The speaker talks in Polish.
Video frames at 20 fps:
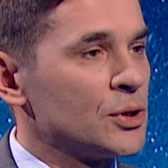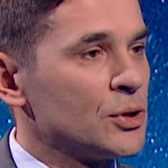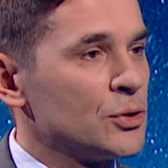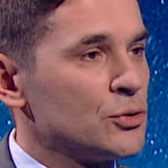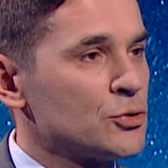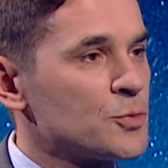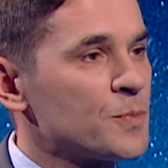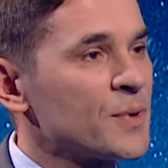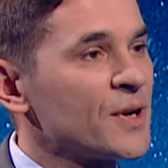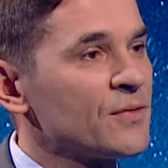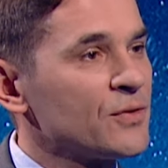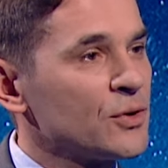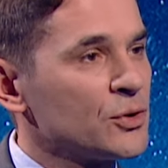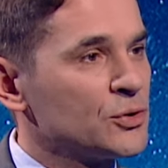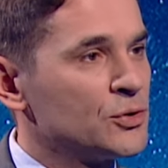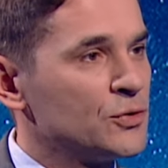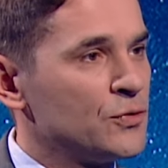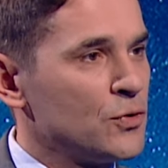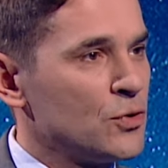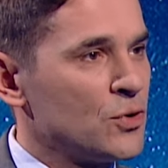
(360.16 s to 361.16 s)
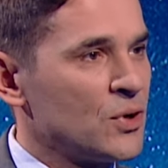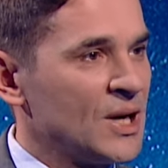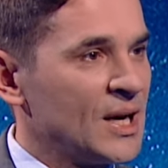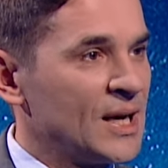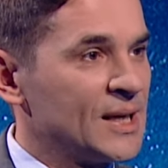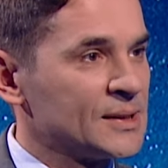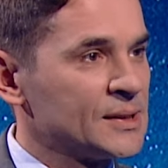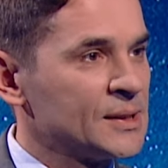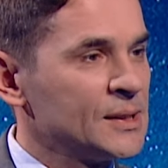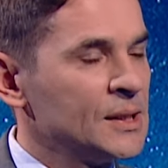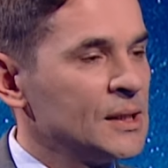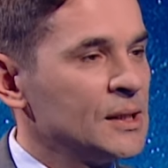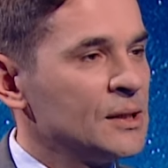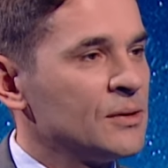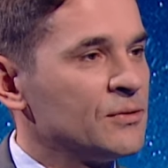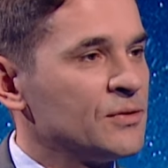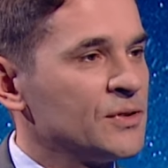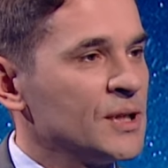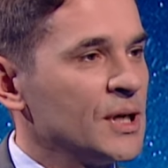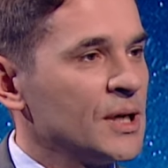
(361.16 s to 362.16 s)
już prawie od dwóch lat.
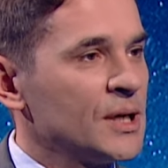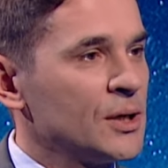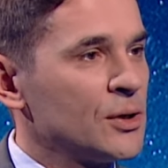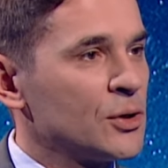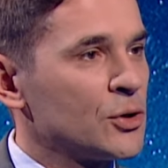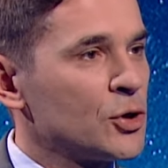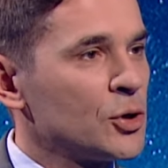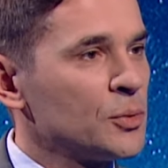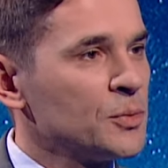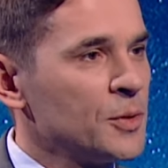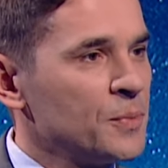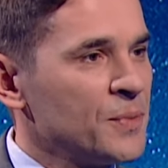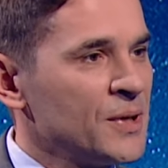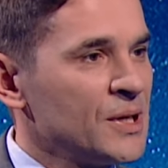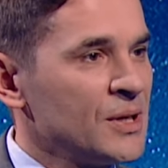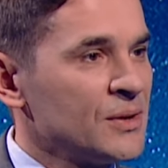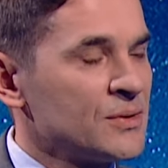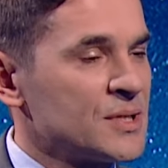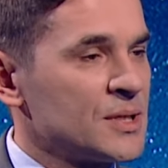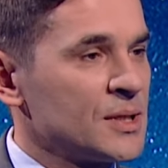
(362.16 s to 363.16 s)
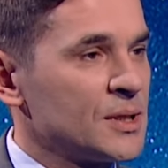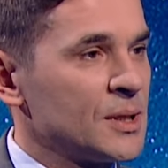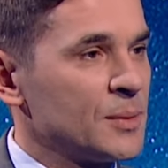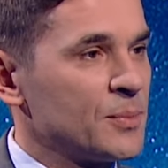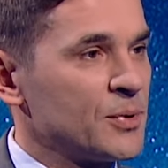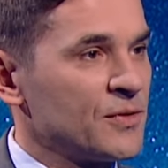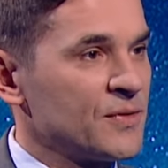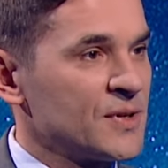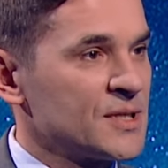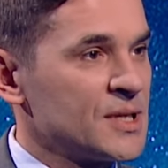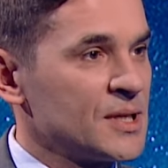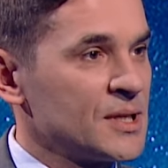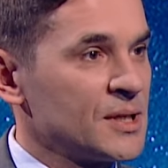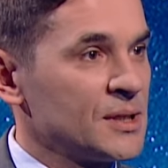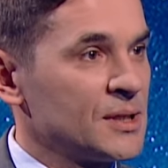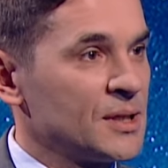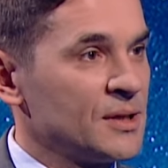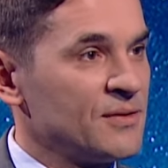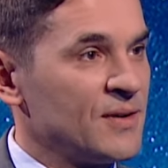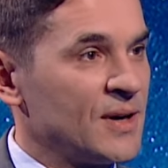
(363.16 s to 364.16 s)
Wydaje ogromne pieniądze na
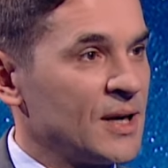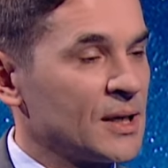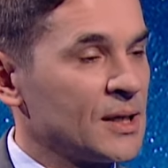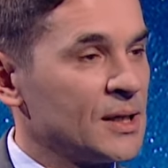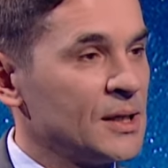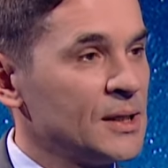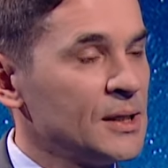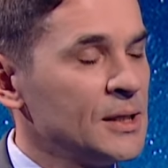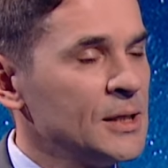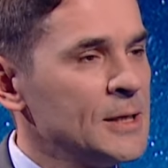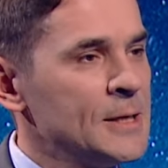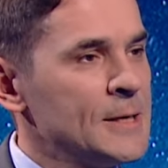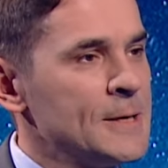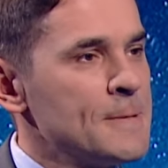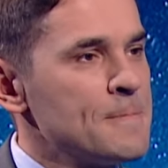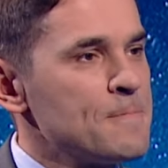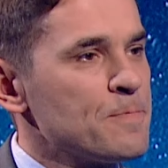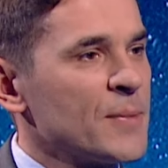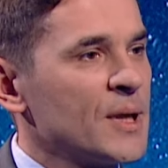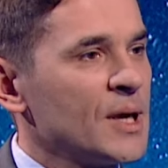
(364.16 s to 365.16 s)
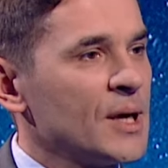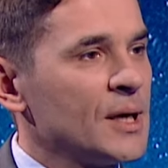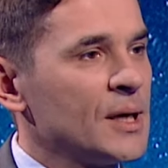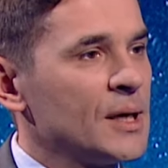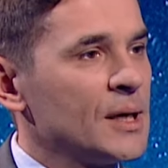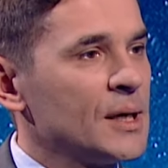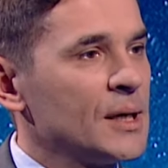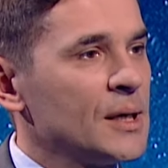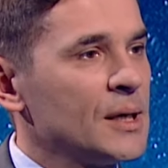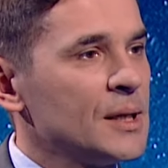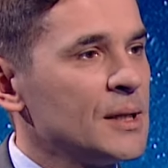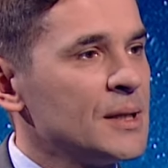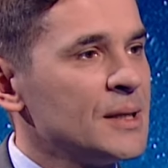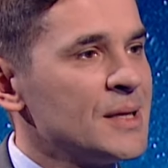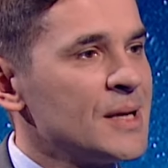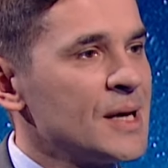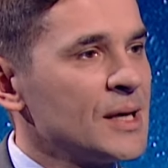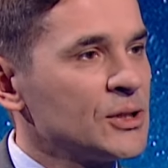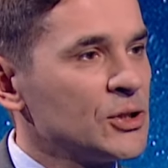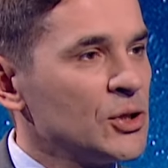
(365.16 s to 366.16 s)
prowadzenie tej walki.
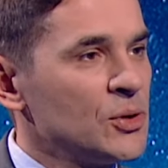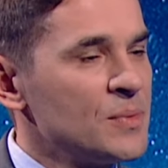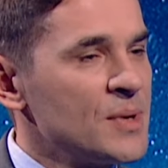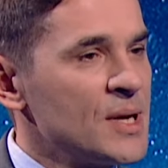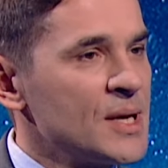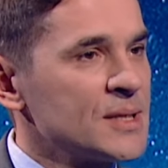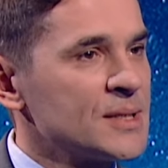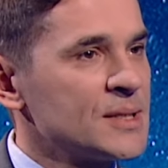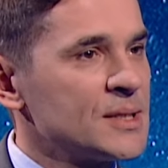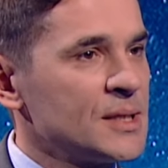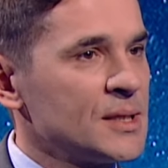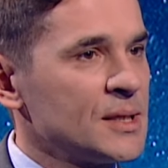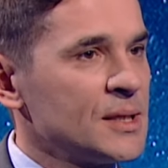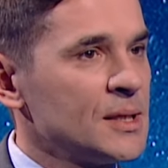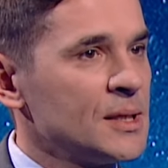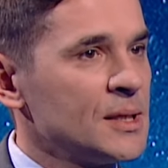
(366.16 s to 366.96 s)
Natomiast